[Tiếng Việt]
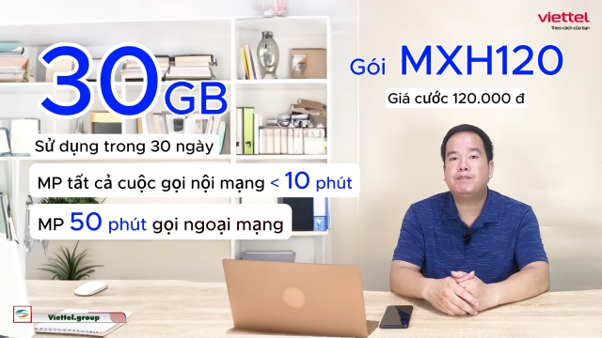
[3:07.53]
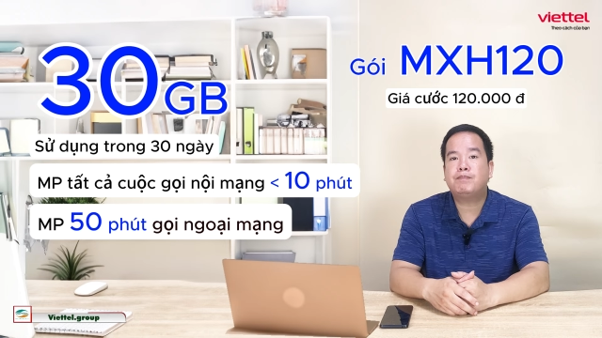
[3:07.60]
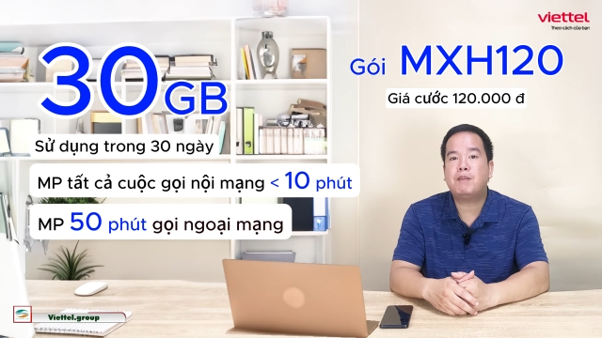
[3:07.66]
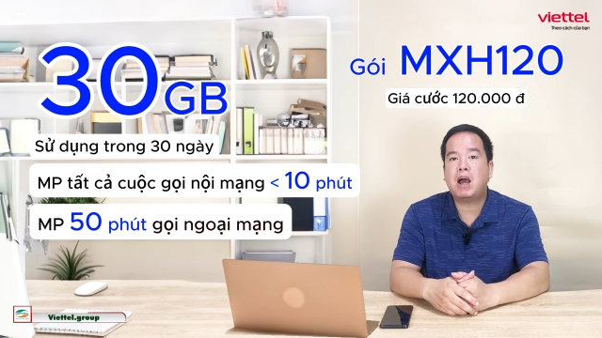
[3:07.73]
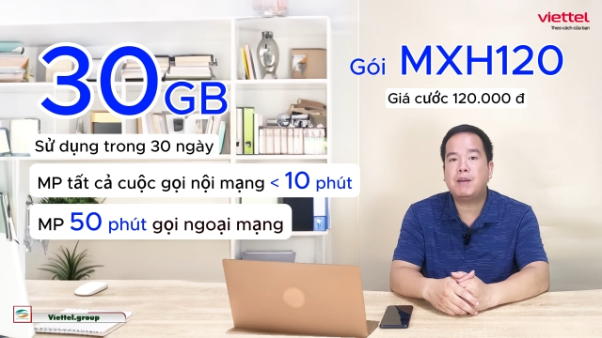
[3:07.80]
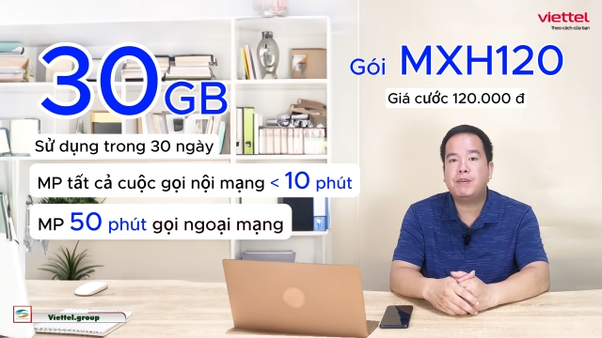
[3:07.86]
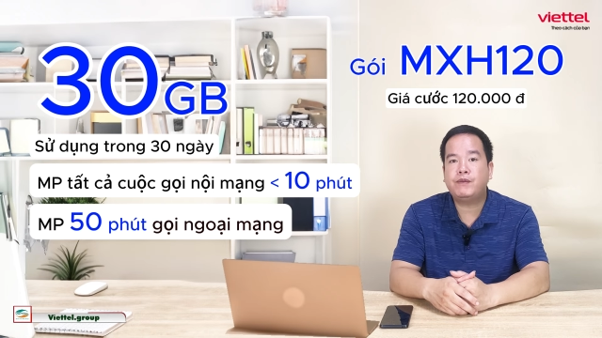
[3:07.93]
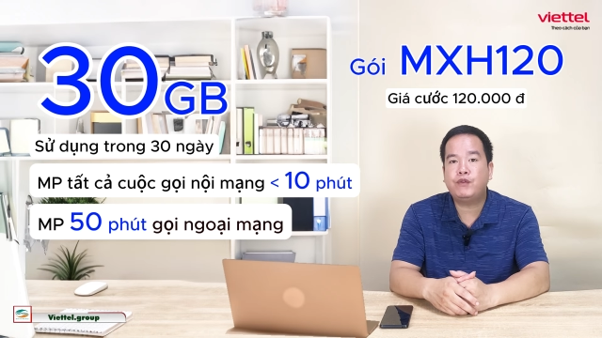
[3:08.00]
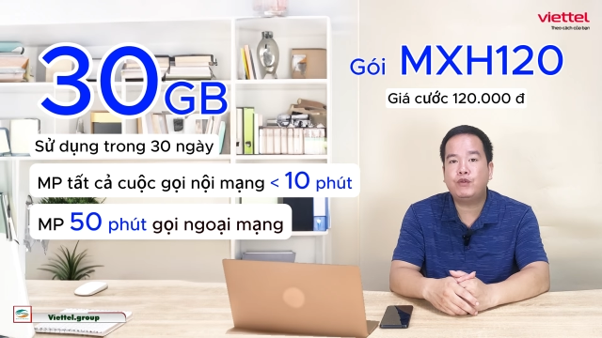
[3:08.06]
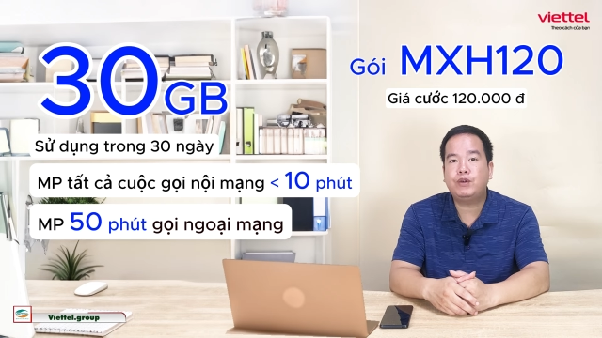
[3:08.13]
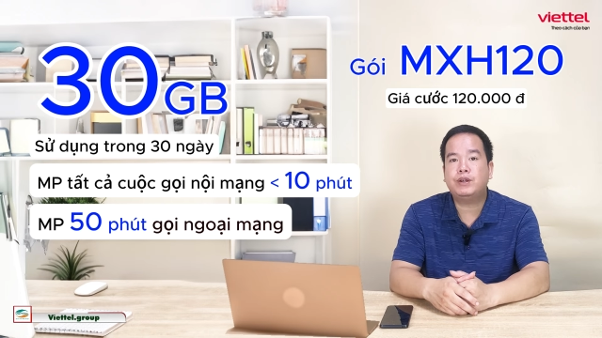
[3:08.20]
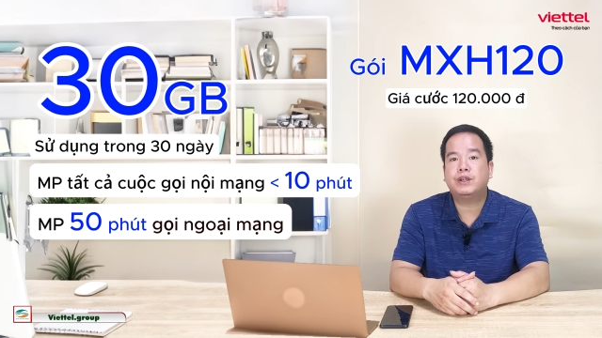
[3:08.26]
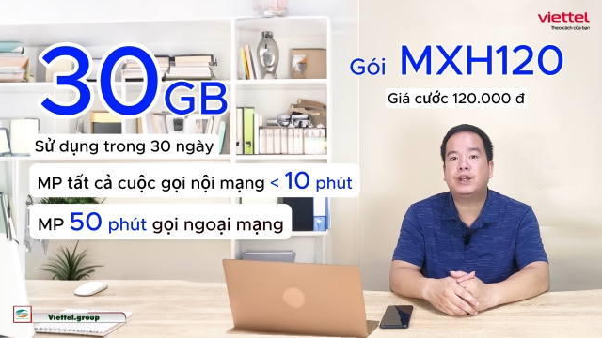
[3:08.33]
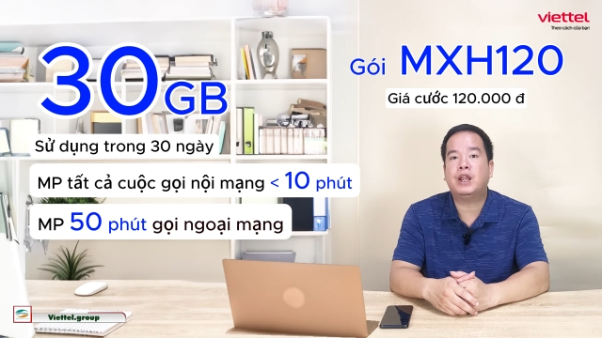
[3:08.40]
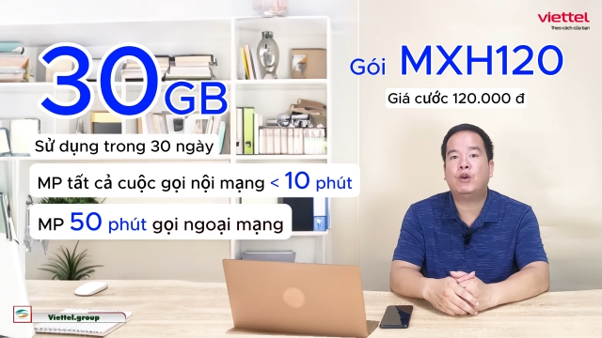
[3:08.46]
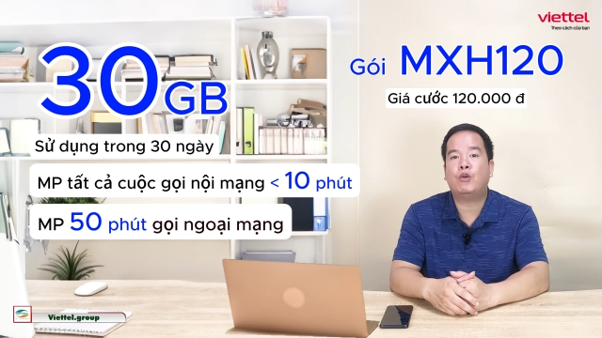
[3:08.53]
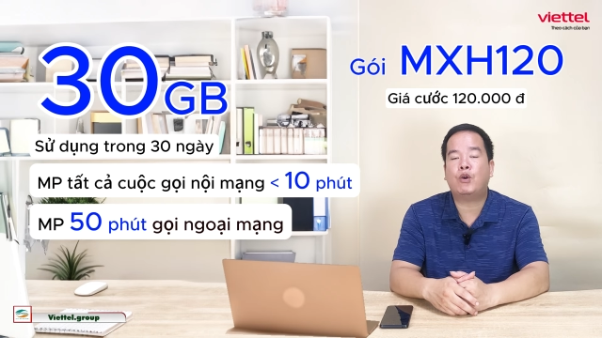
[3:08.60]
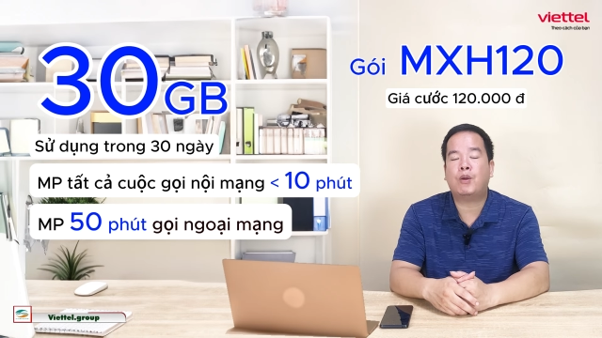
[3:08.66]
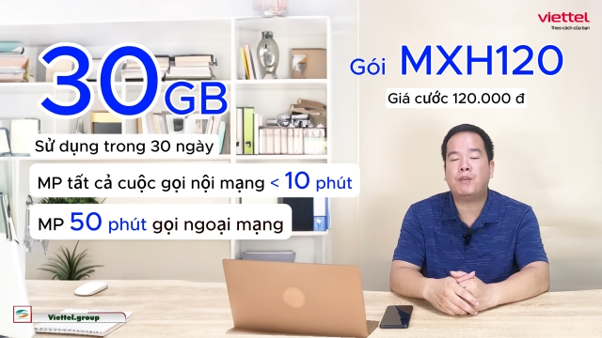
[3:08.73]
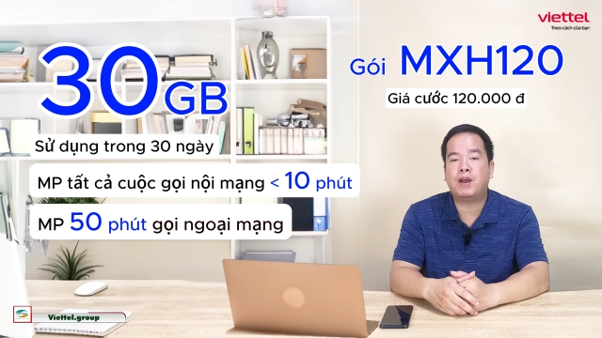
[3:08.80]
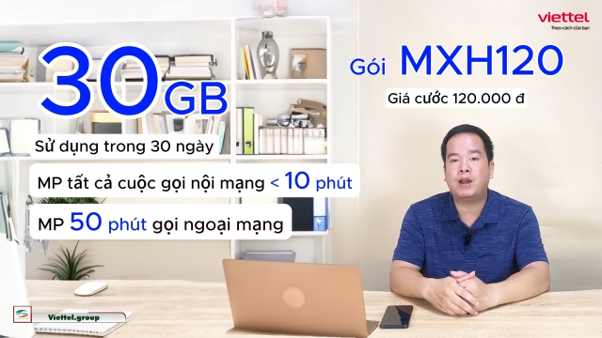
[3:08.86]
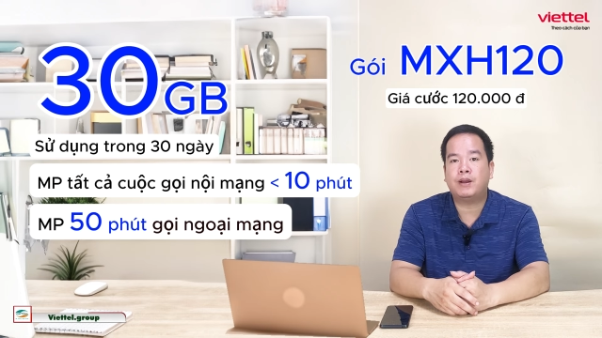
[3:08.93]
30 phút để gọi
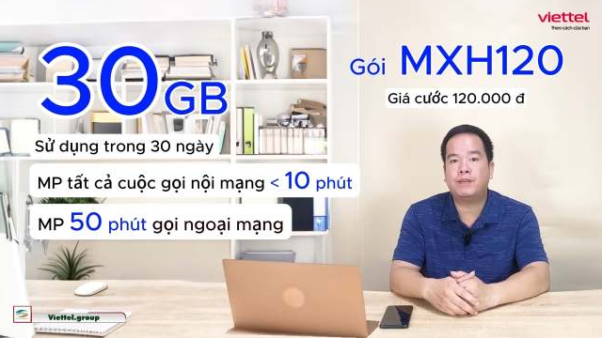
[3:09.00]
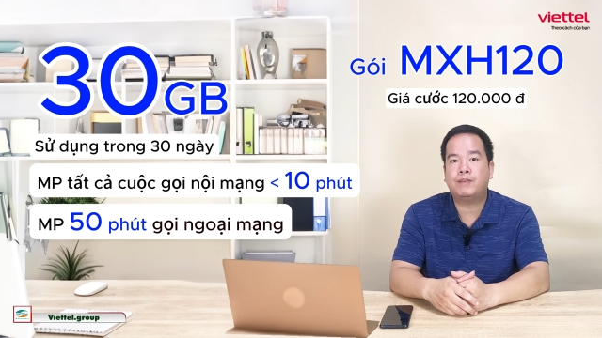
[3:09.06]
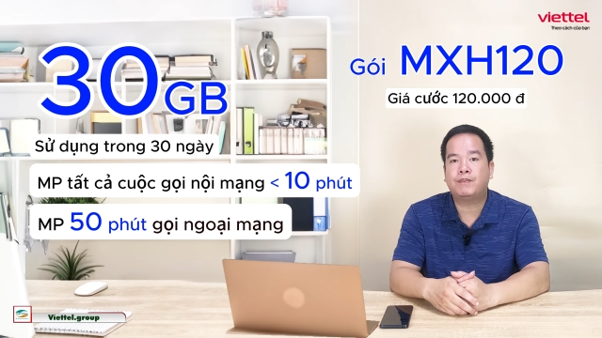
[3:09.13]
ngoài mạng.